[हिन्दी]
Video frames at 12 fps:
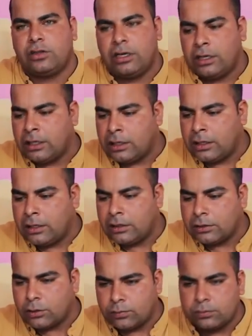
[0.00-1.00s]

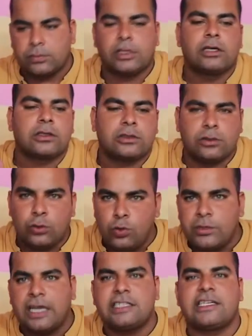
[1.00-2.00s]
आ,
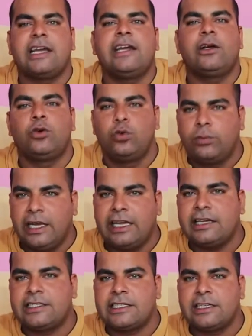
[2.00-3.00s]
घूमना चाहे ले
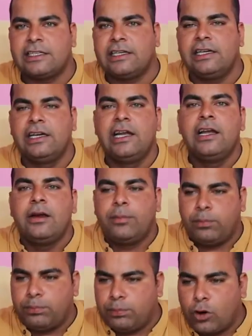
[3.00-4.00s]
केज के अंदर
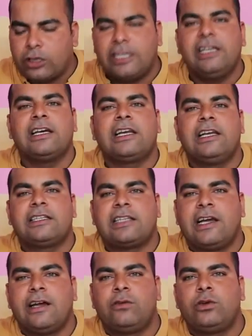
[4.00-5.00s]
पॉटी कर लेता
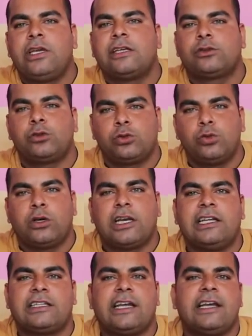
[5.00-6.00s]
है वो या सुसु कर
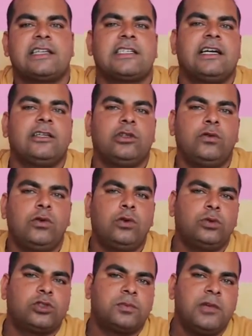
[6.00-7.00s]
लेता है एक जगह तो वो
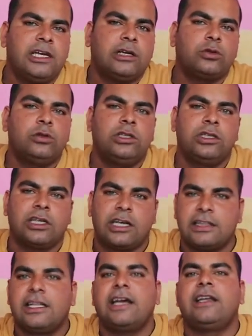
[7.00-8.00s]
उसमें खुद
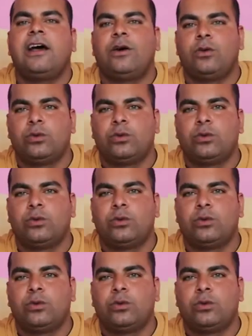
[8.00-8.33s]
गंदा ना हो